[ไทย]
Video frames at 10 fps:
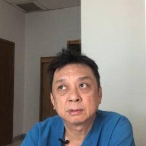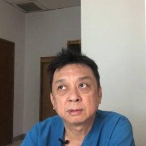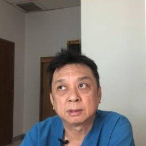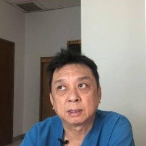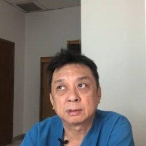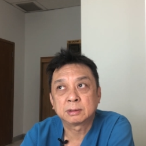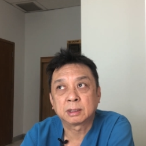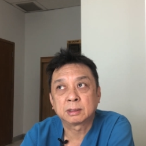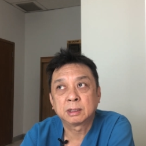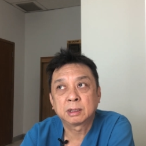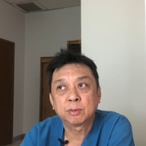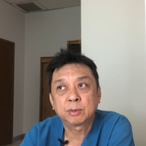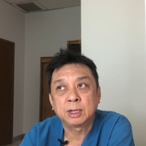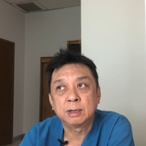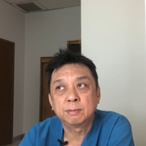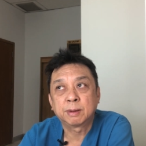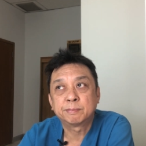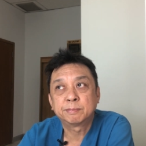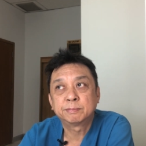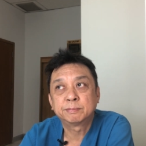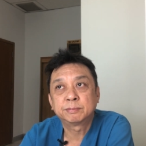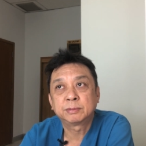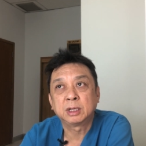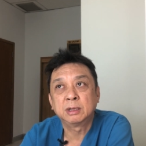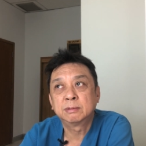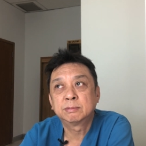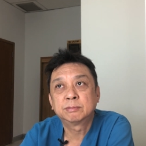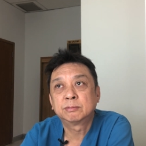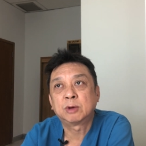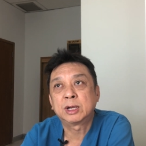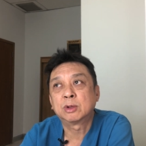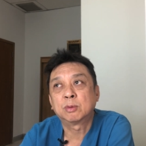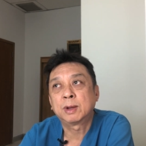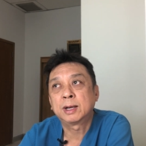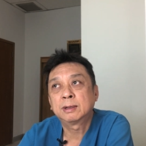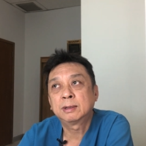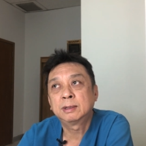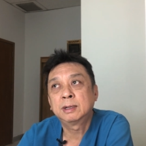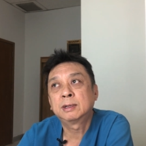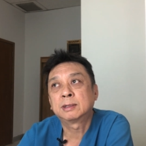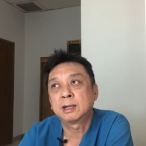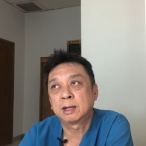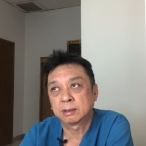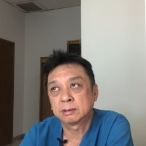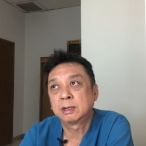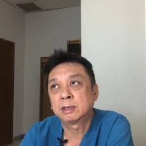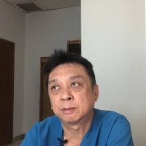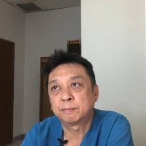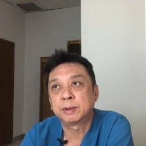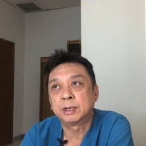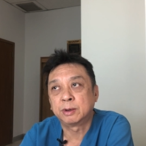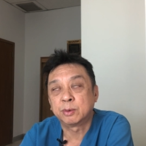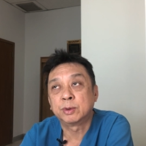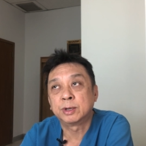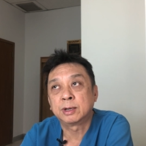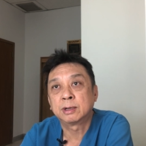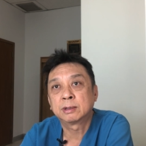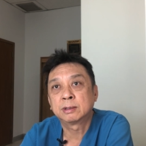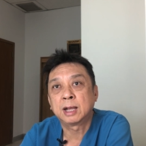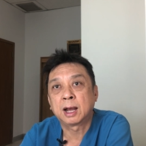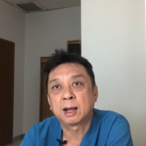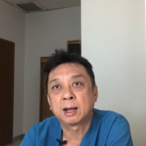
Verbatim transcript: จากจากที่เขากินแบบกินวันสองวันแล้วก็เลิกเนี่ยน่าจะเป็นเร็วกว่านั้น แล้วก็ยา